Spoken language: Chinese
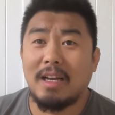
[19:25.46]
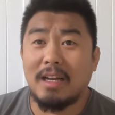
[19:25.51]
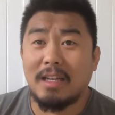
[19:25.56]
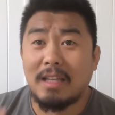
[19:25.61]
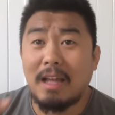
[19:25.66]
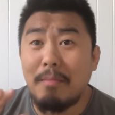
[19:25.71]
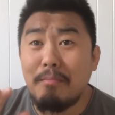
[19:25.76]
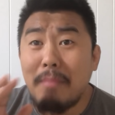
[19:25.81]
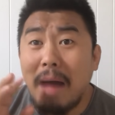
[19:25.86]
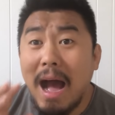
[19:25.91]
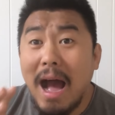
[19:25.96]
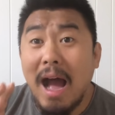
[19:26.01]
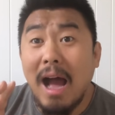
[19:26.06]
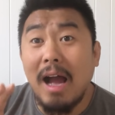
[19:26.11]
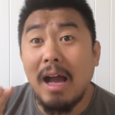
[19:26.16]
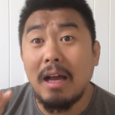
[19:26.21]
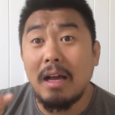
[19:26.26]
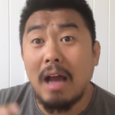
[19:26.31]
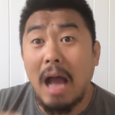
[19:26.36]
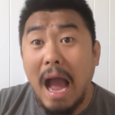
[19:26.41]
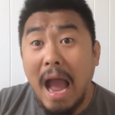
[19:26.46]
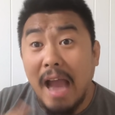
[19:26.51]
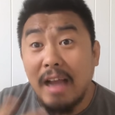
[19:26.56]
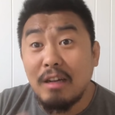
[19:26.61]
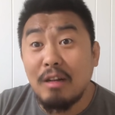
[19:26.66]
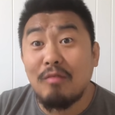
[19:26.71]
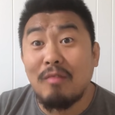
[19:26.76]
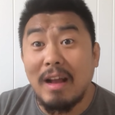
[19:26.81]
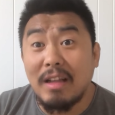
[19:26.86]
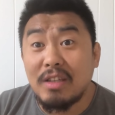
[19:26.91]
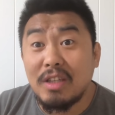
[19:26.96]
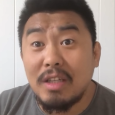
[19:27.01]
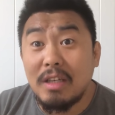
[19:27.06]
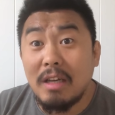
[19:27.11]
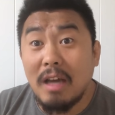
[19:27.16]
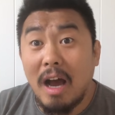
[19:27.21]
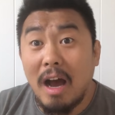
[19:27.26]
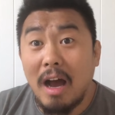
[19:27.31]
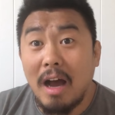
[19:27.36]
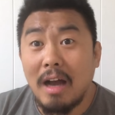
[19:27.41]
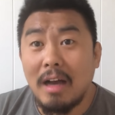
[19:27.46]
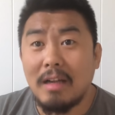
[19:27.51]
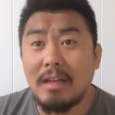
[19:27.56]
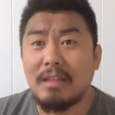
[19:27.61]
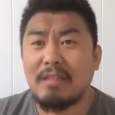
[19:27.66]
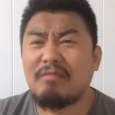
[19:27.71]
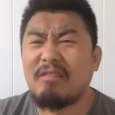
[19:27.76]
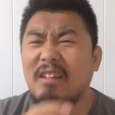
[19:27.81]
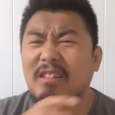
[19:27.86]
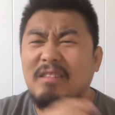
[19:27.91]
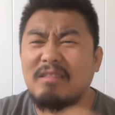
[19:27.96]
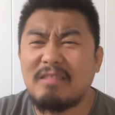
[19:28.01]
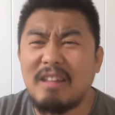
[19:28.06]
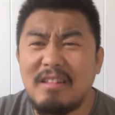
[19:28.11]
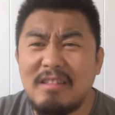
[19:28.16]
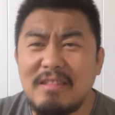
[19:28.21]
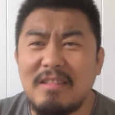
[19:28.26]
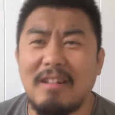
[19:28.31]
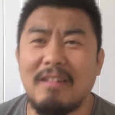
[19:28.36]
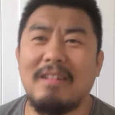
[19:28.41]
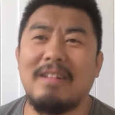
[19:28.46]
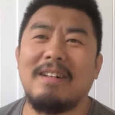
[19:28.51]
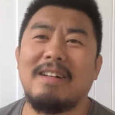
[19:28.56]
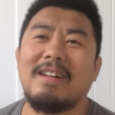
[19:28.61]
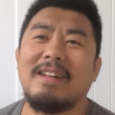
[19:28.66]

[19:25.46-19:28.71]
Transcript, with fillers: 他妈癌症晚期啊，在三层，